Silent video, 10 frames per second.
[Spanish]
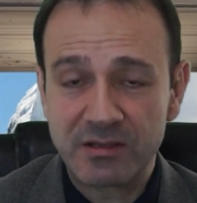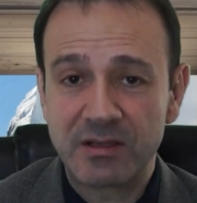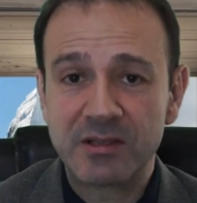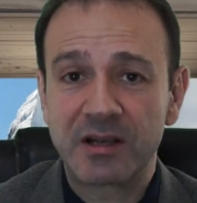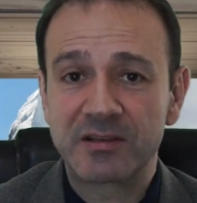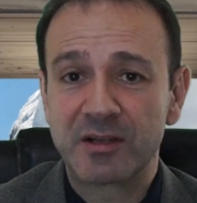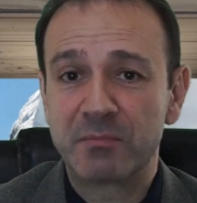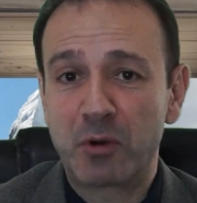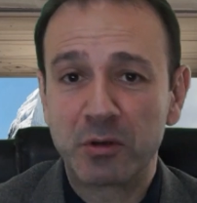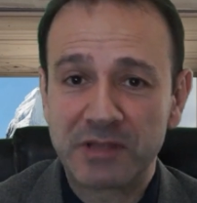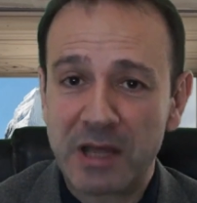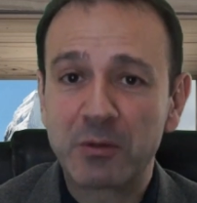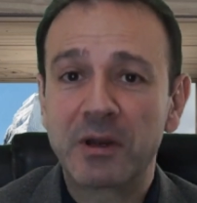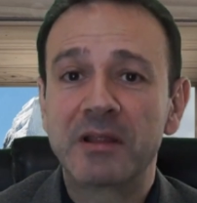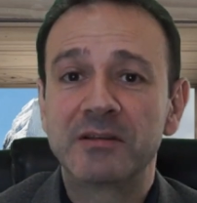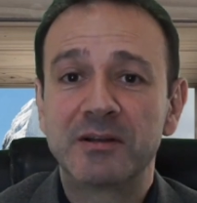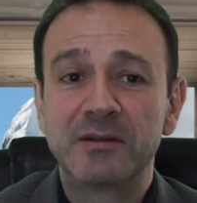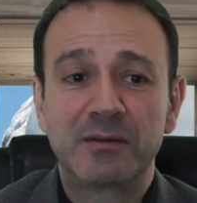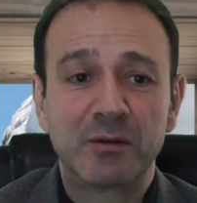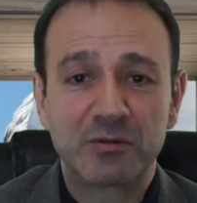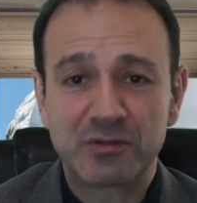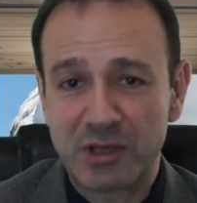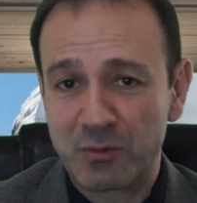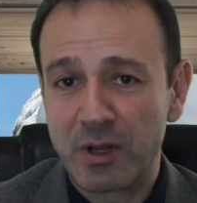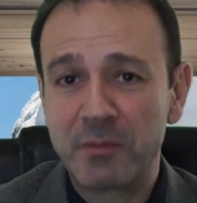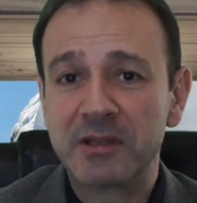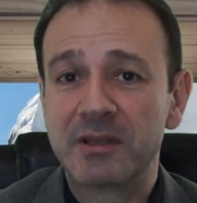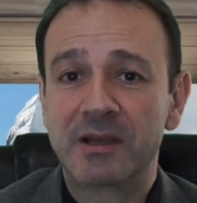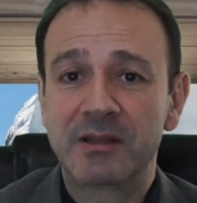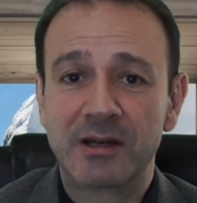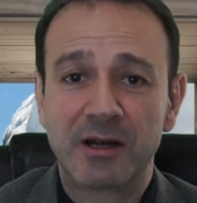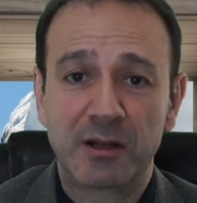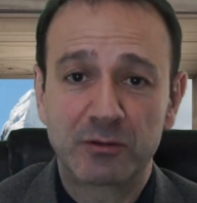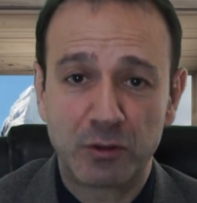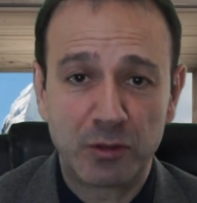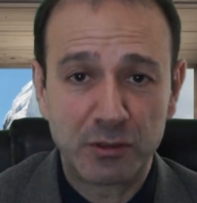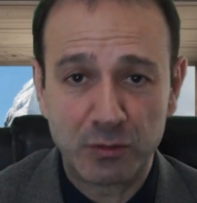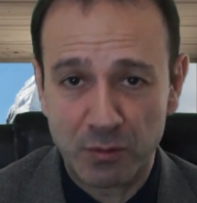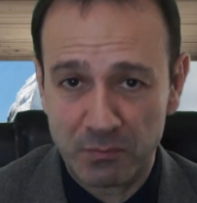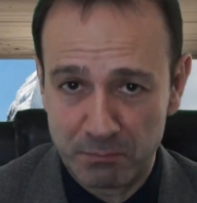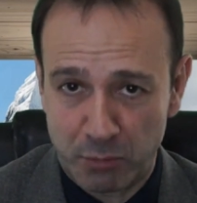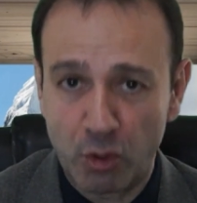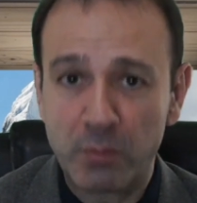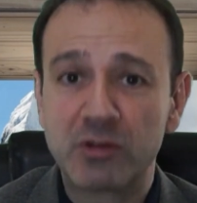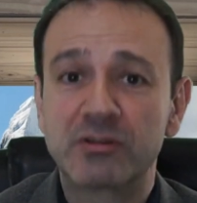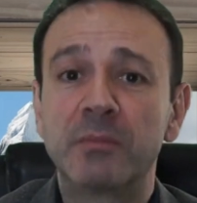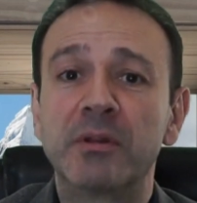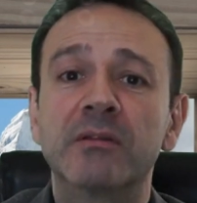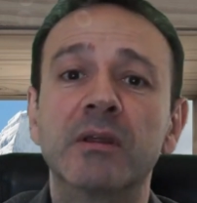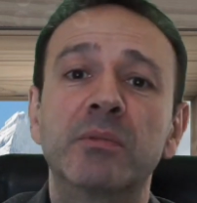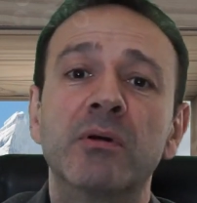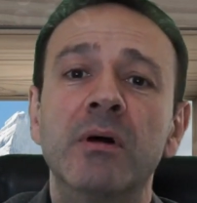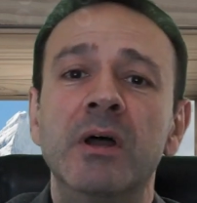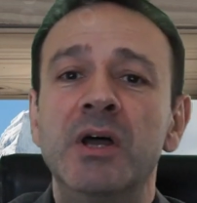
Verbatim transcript: tenía que ser portadora de silicio seguramente que en el electrolito, por lo menos al principio,